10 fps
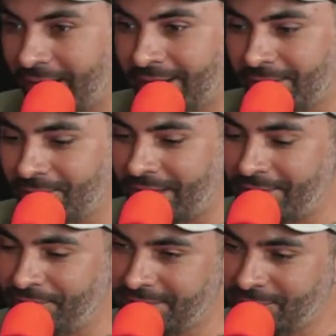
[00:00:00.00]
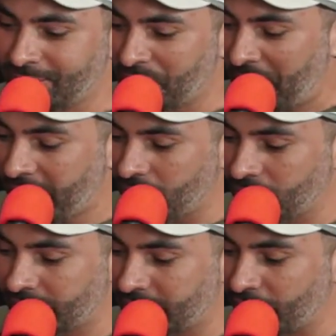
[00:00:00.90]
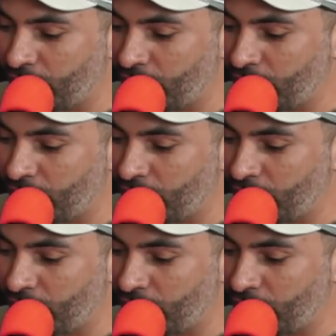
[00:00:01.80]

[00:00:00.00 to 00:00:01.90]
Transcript: é aí que eu quero fazer outra pergunta.